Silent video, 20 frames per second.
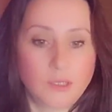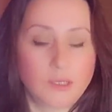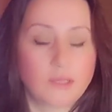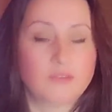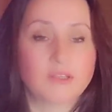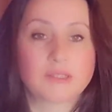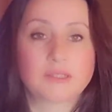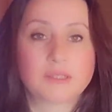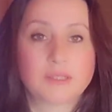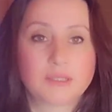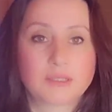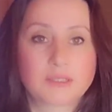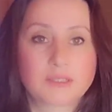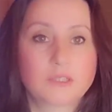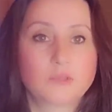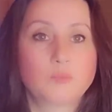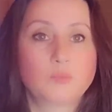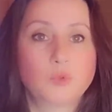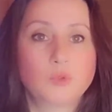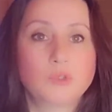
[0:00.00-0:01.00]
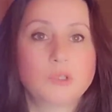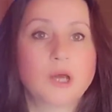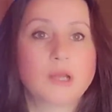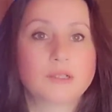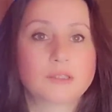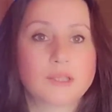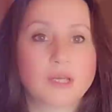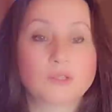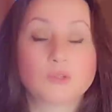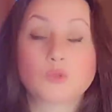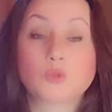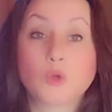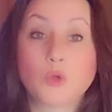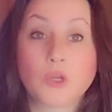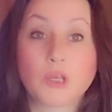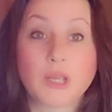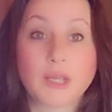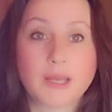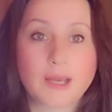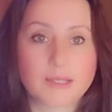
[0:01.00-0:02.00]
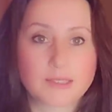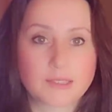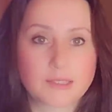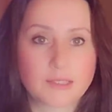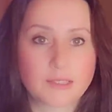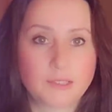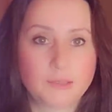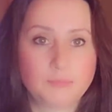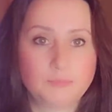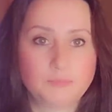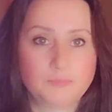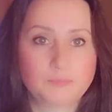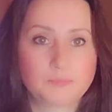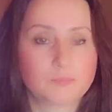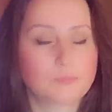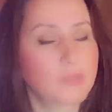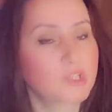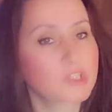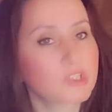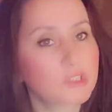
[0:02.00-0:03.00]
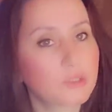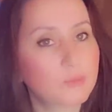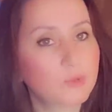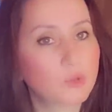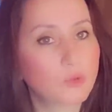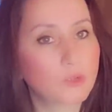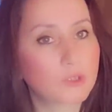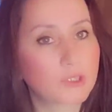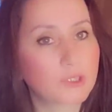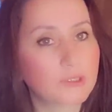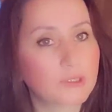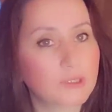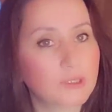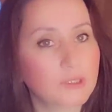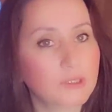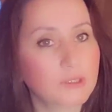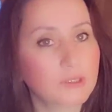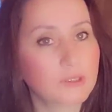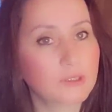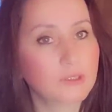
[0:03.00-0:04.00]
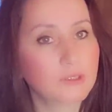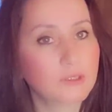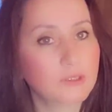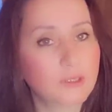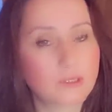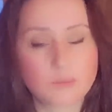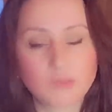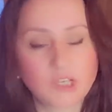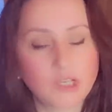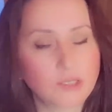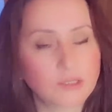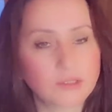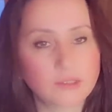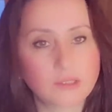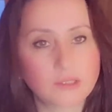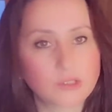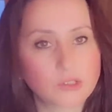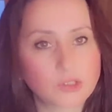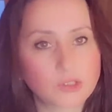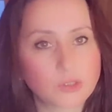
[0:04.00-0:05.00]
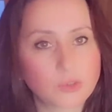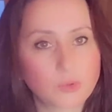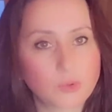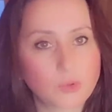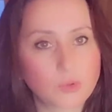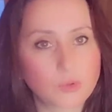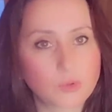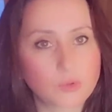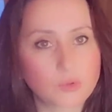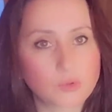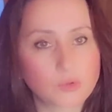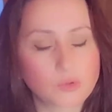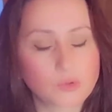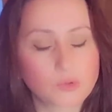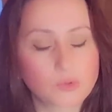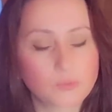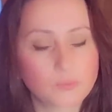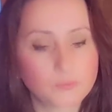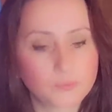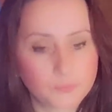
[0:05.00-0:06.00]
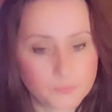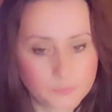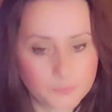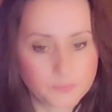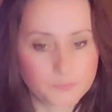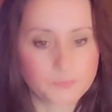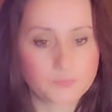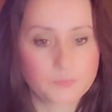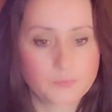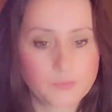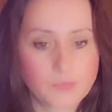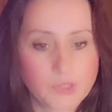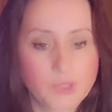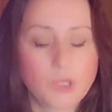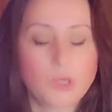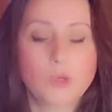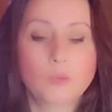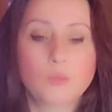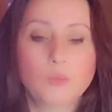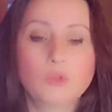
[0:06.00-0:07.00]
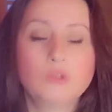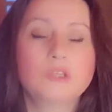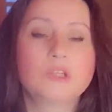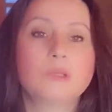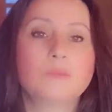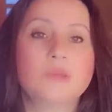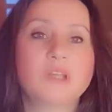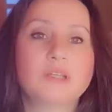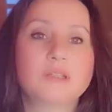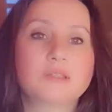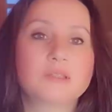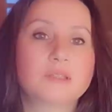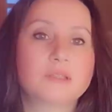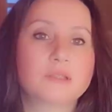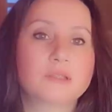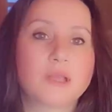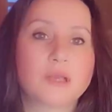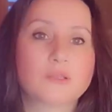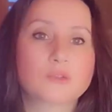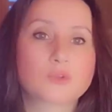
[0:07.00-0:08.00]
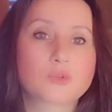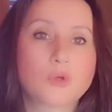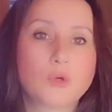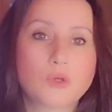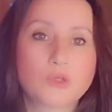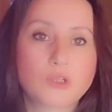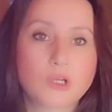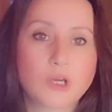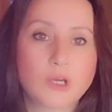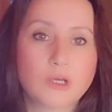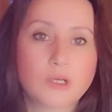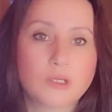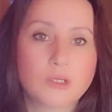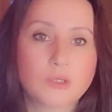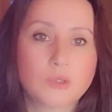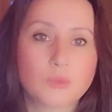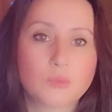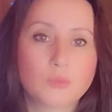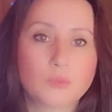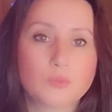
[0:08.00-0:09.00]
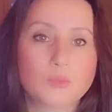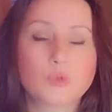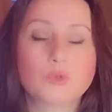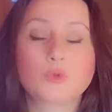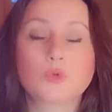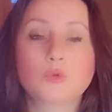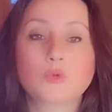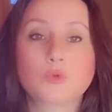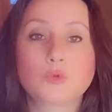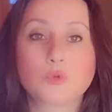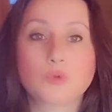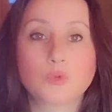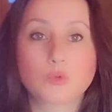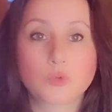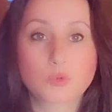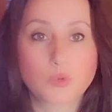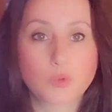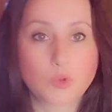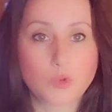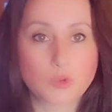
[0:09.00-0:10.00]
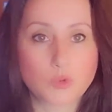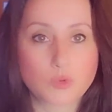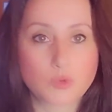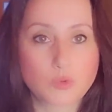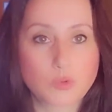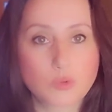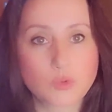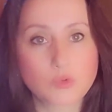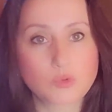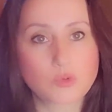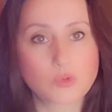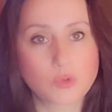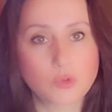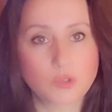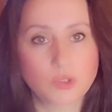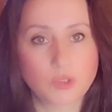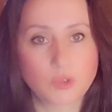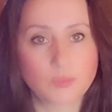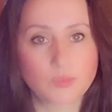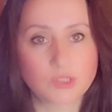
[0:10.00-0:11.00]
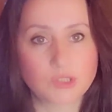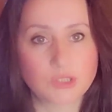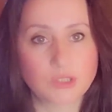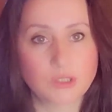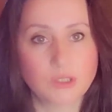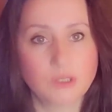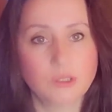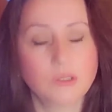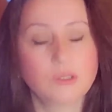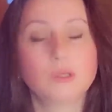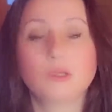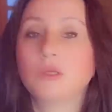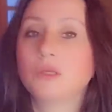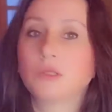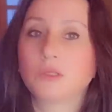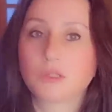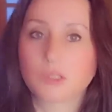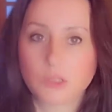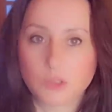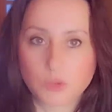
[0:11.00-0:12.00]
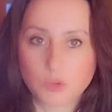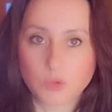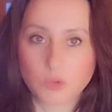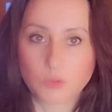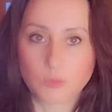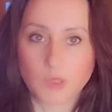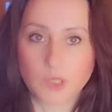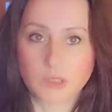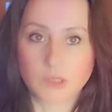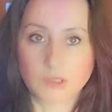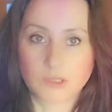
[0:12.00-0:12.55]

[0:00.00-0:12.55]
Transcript: evet sırf bunlardan töreler. Başka bir ülkede ama aynı derecede korkunç. Bunları belirttikten sonra bugünkü korkunç olayımıza geçiyorum